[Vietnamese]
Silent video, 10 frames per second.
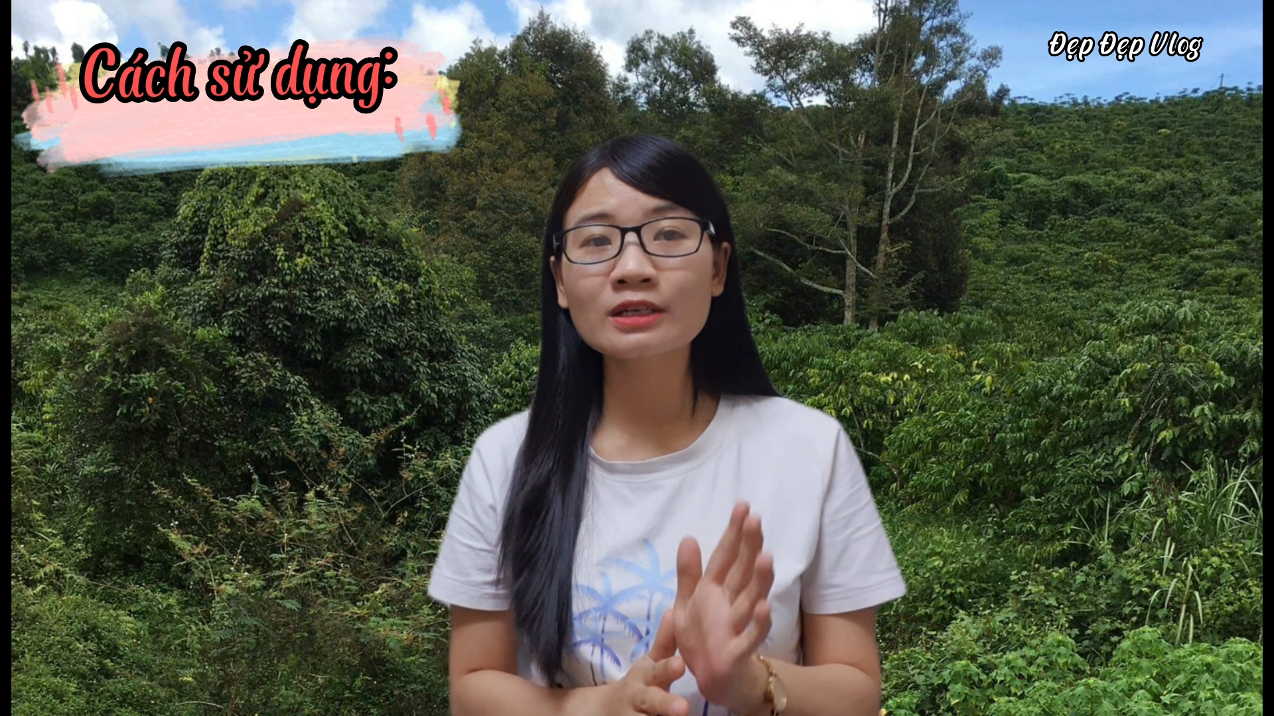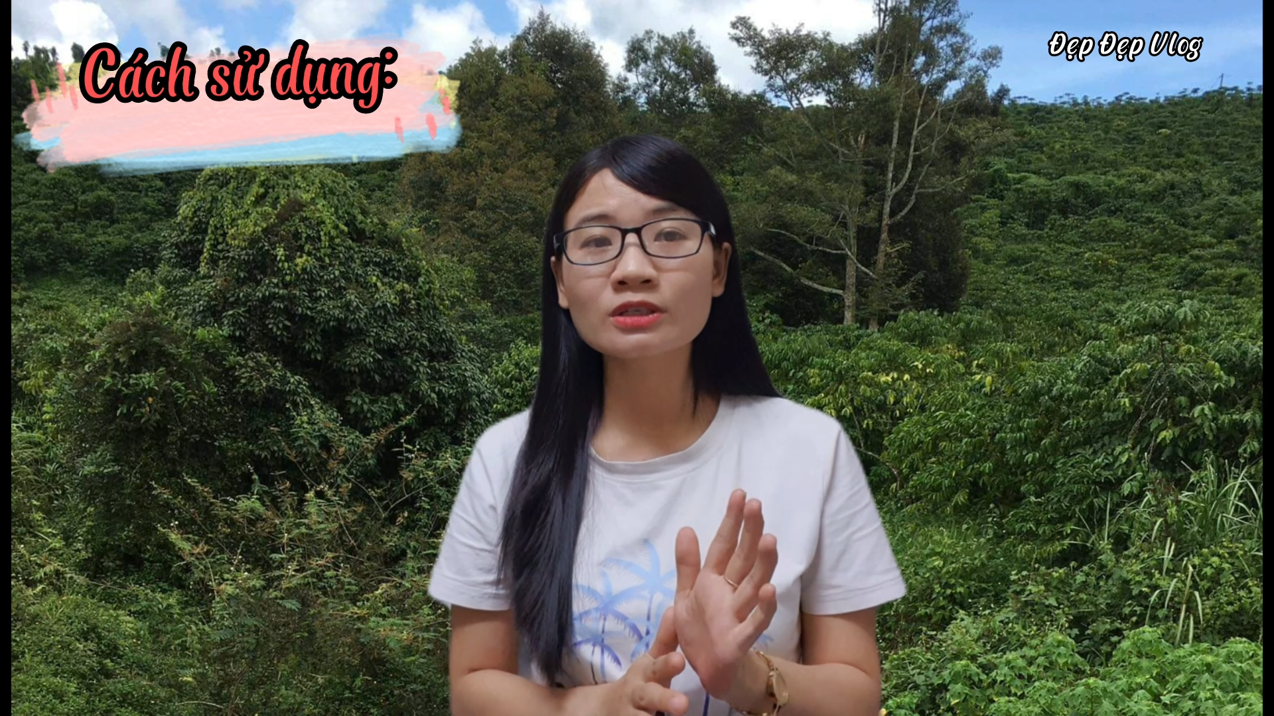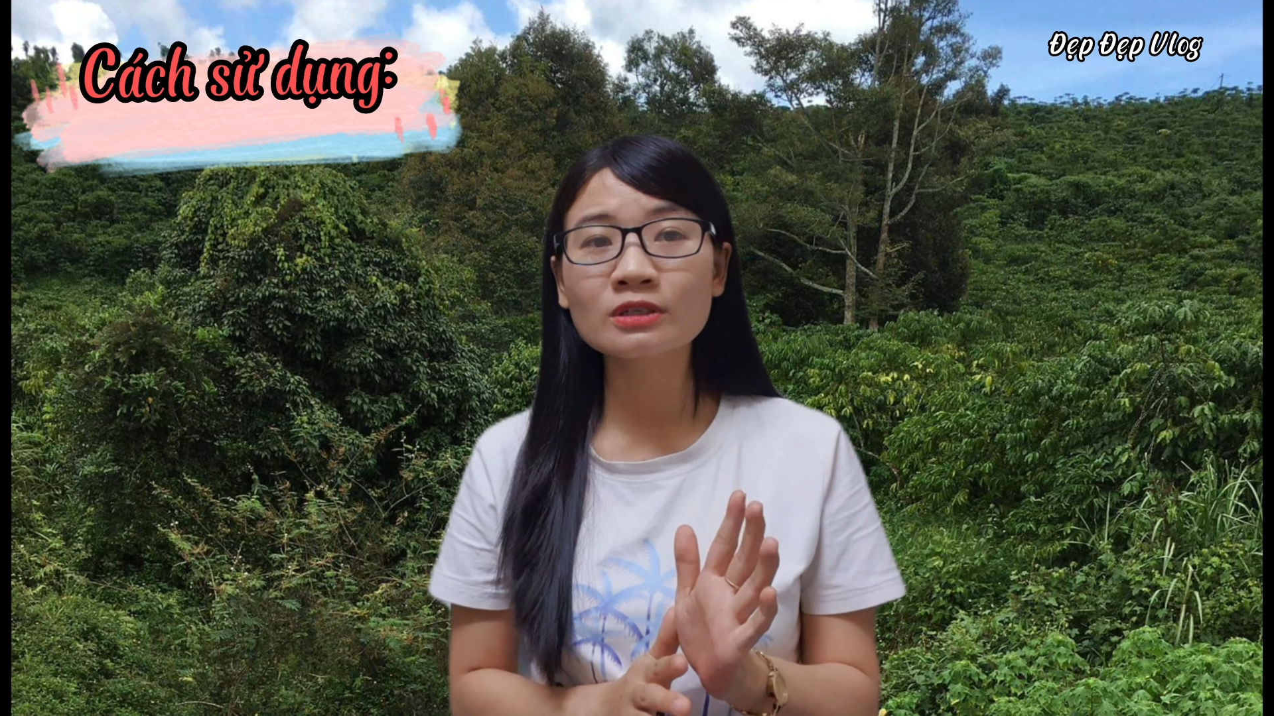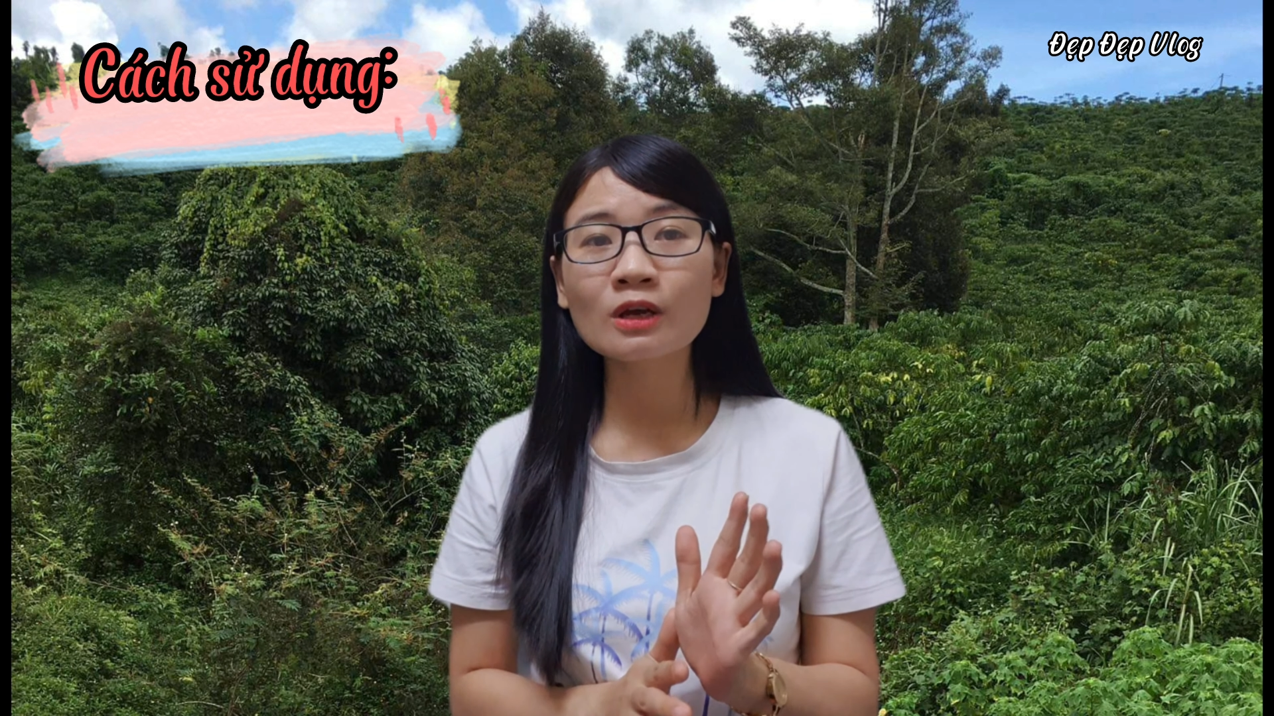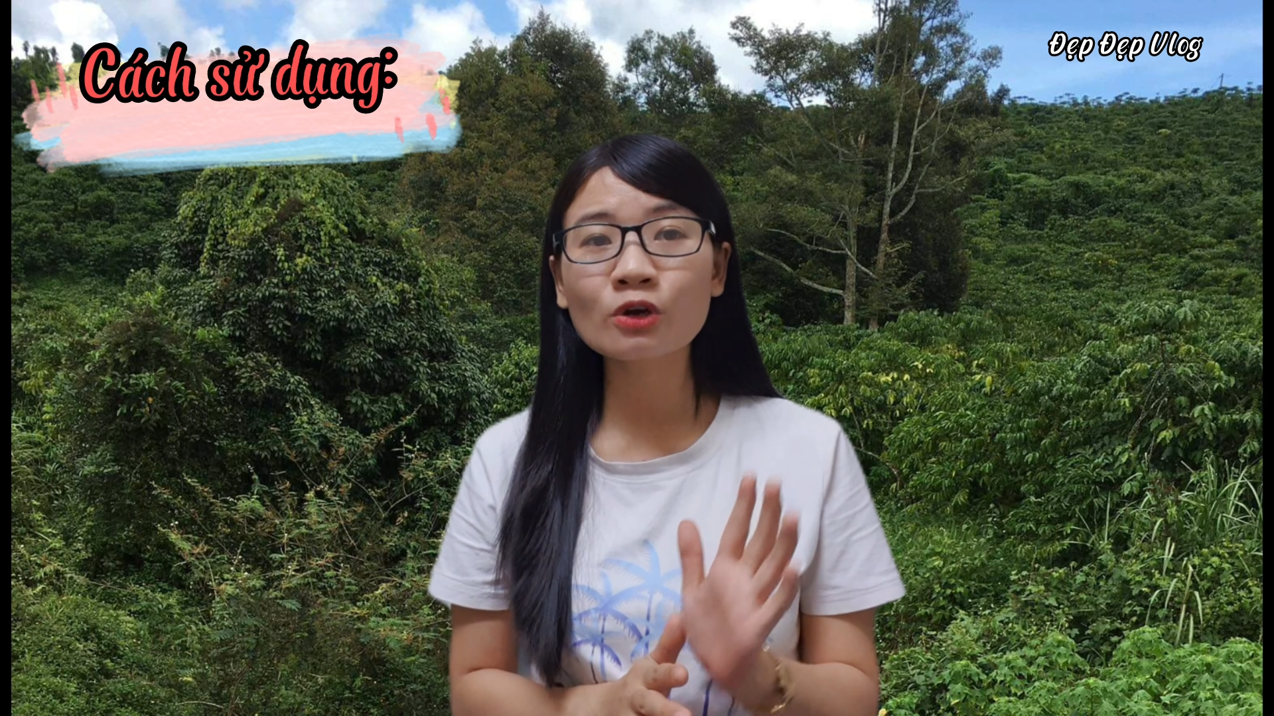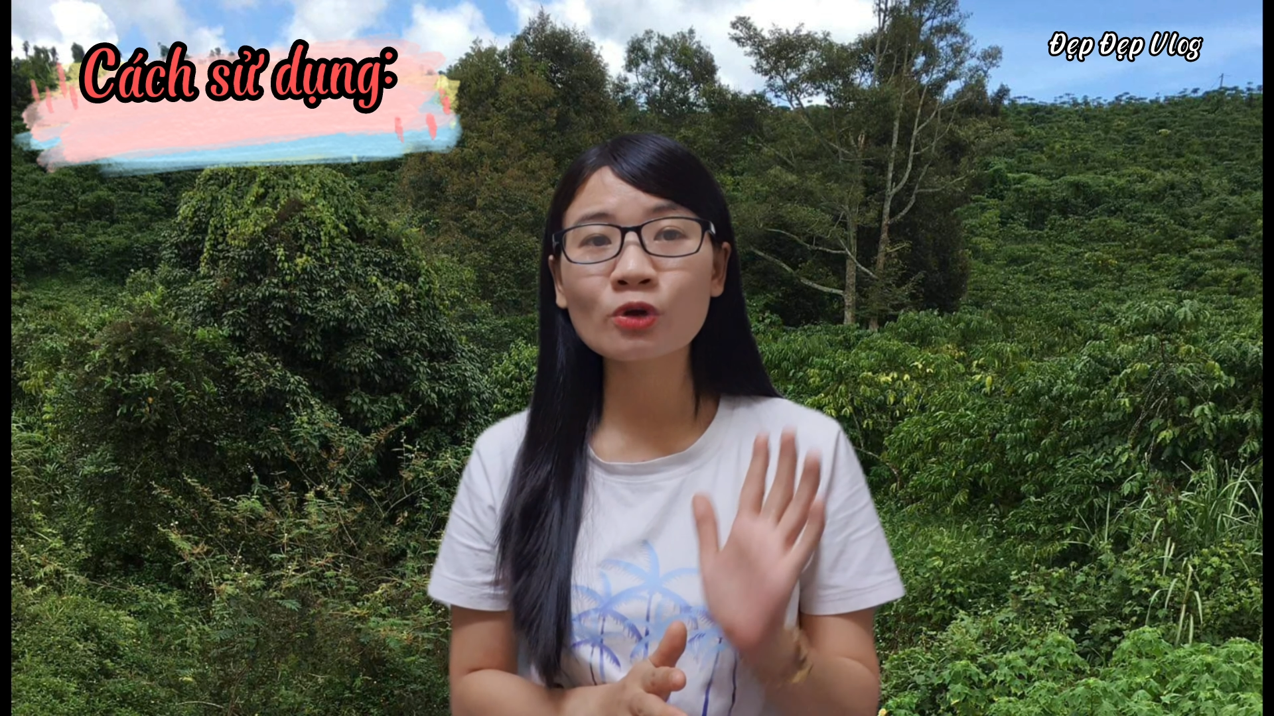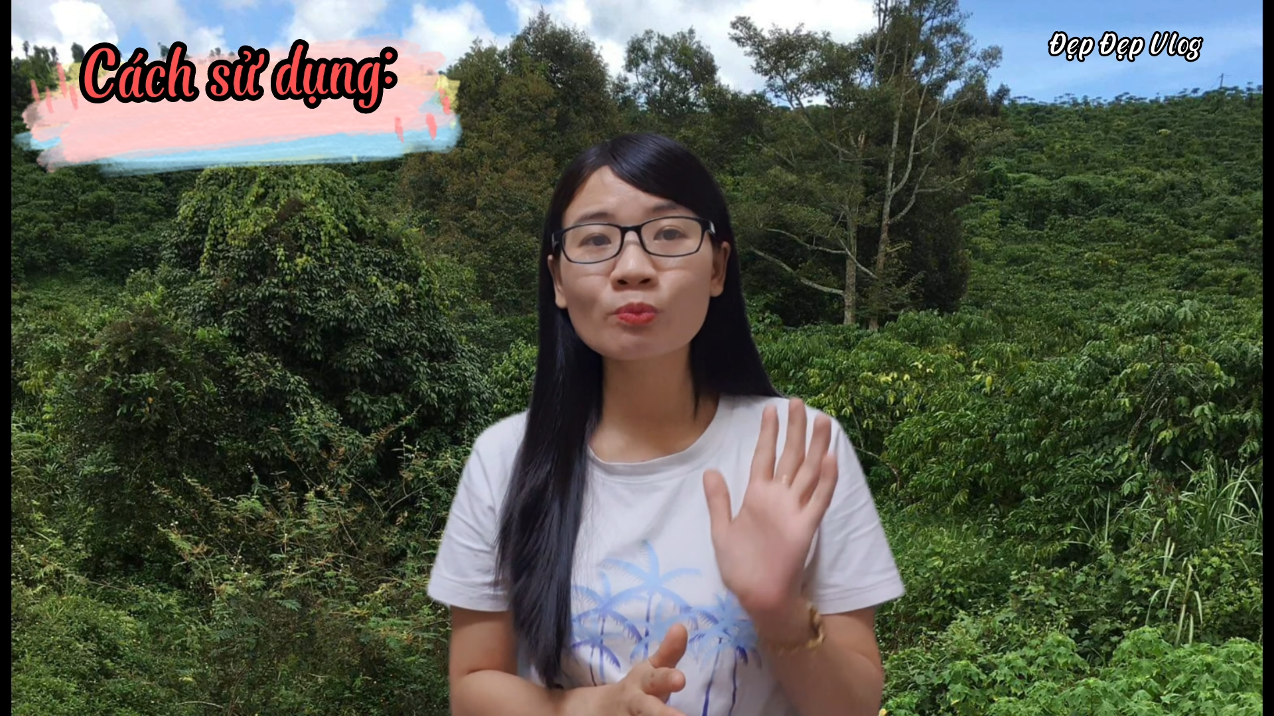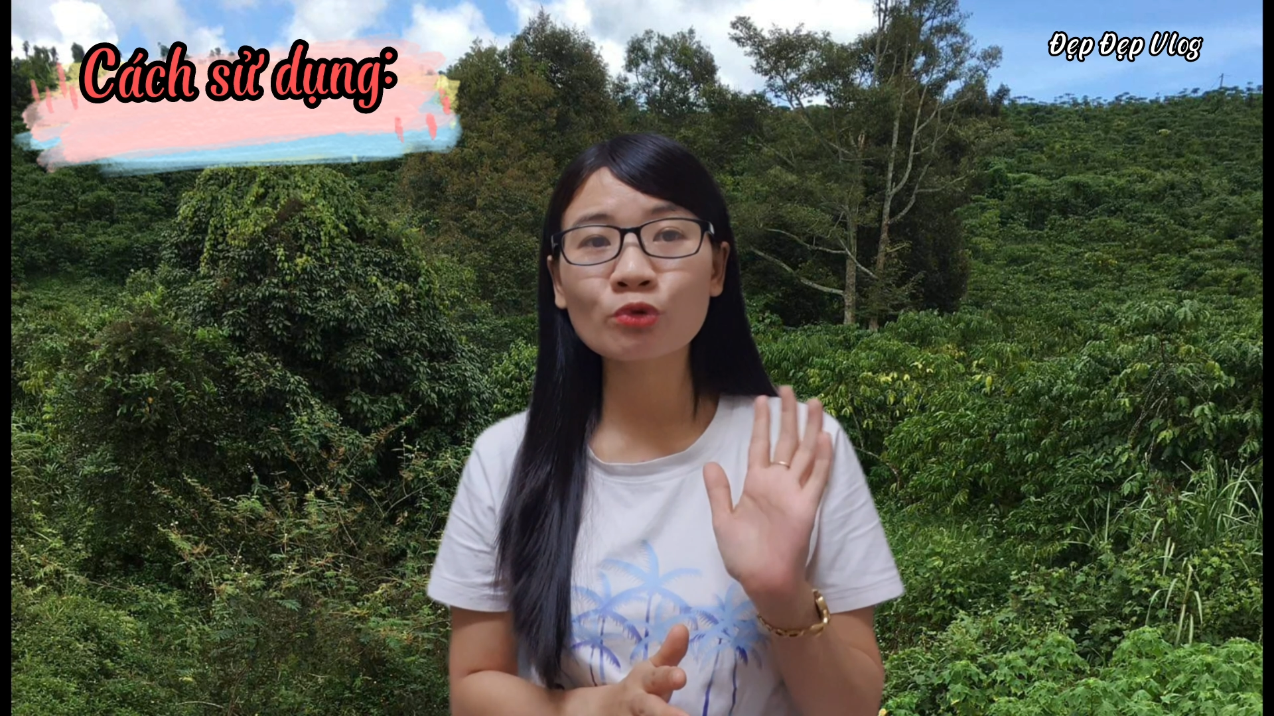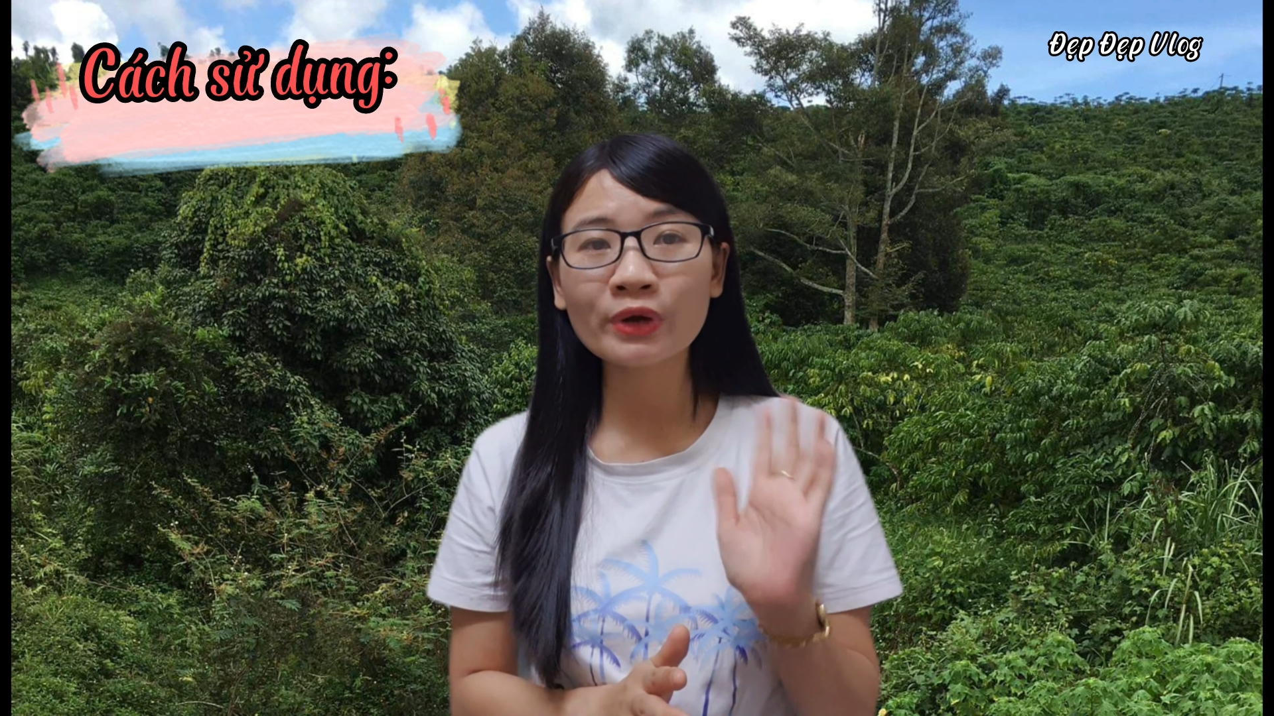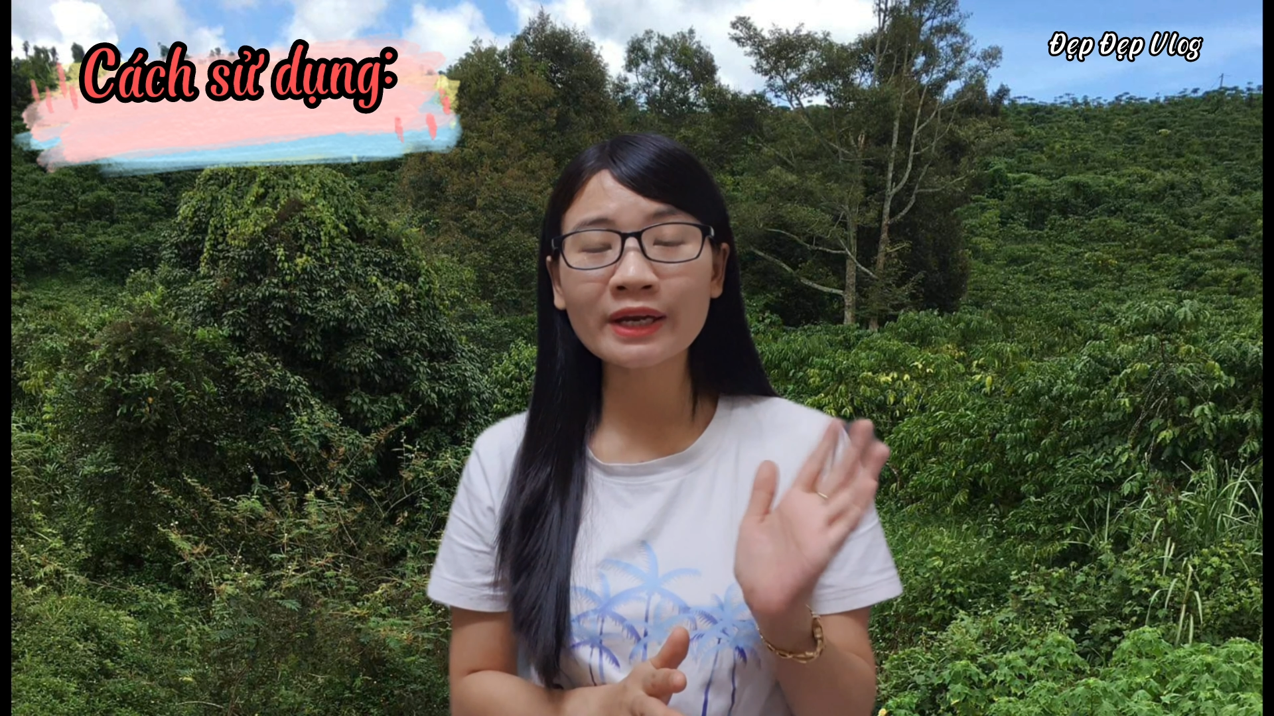
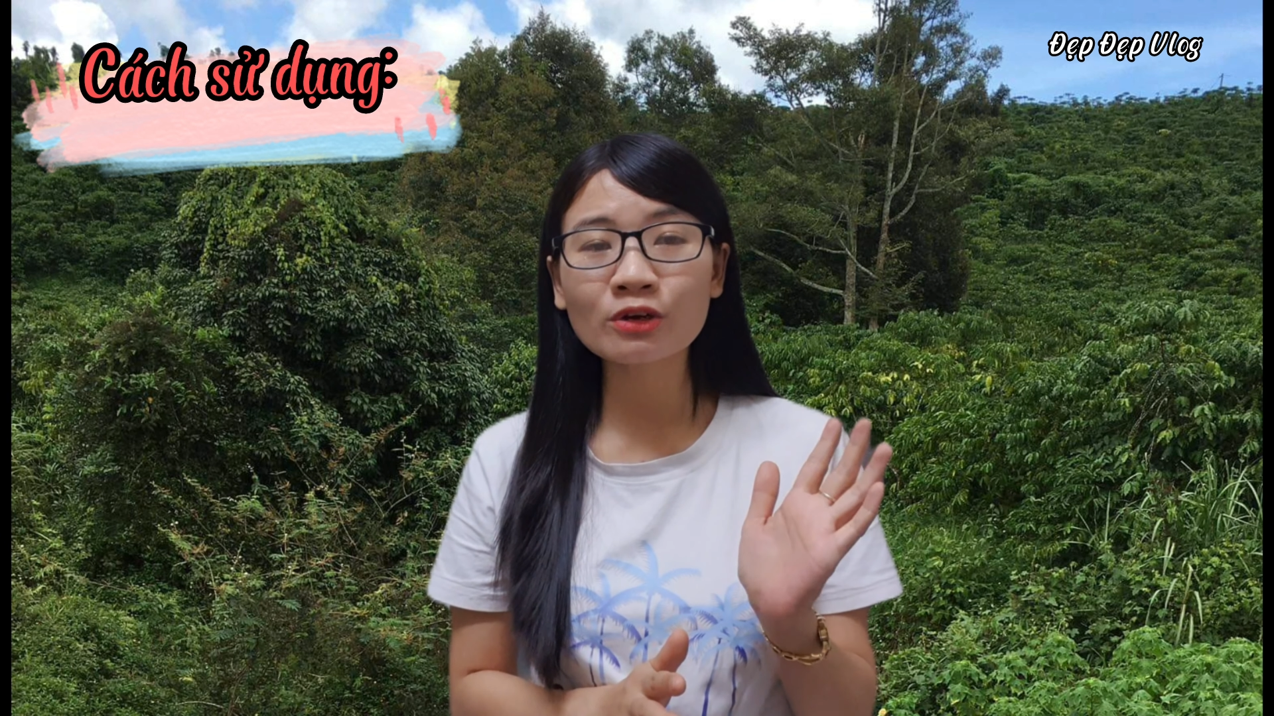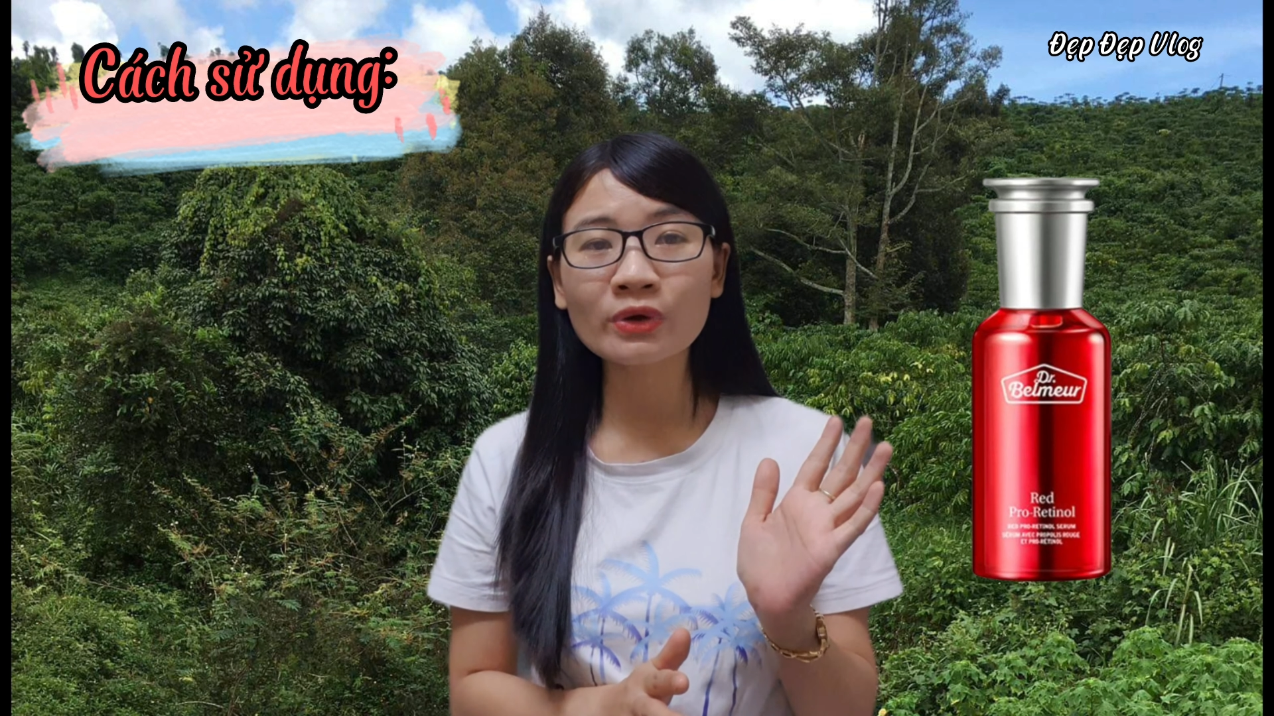serum red